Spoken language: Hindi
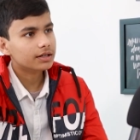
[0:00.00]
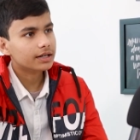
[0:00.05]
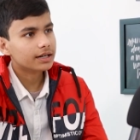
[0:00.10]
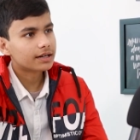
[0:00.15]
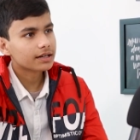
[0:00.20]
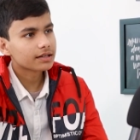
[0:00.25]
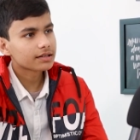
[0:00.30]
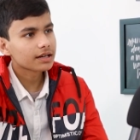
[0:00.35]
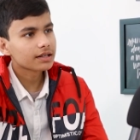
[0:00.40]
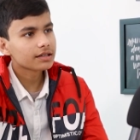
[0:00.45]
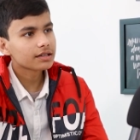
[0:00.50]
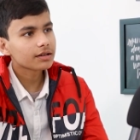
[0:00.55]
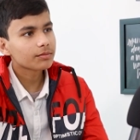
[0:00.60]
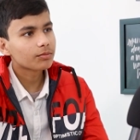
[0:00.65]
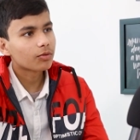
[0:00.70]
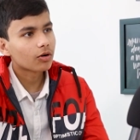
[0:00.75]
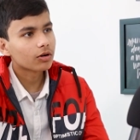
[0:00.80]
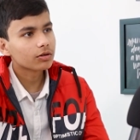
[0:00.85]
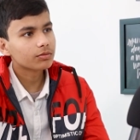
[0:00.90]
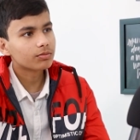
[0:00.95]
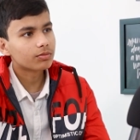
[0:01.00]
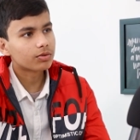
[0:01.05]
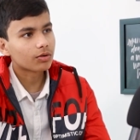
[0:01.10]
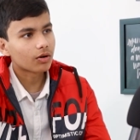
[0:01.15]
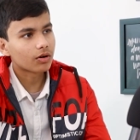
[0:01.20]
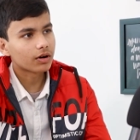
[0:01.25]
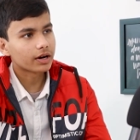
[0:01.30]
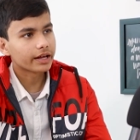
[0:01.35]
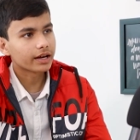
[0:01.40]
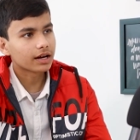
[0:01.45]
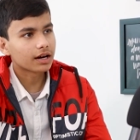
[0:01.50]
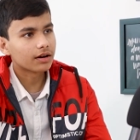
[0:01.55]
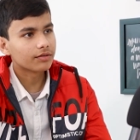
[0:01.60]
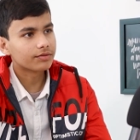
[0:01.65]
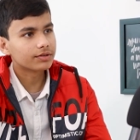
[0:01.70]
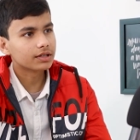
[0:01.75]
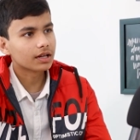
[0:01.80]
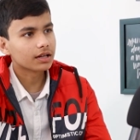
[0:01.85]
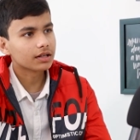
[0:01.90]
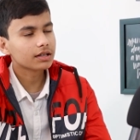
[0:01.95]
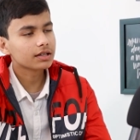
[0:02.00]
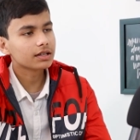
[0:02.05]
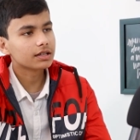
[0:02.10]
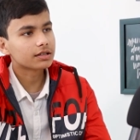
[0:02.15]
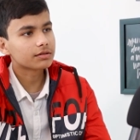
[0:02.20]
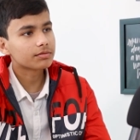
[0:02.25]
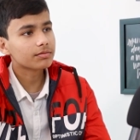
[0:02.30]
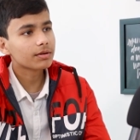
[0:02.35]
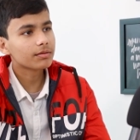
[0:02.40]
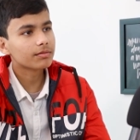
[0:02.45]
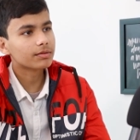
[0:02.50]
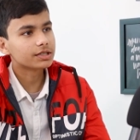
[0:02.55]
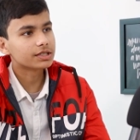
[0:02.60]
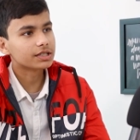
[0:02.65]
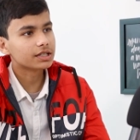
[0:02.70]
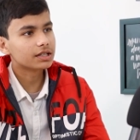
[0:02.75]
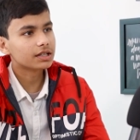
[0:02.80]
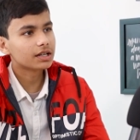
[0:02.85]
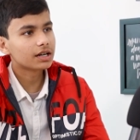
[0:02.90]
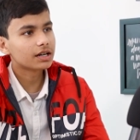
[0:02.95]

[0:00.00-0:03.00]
डेटा साइंस एक बहुत ब्रॉड है काफ़ी ज़्यादा इसमें मशीन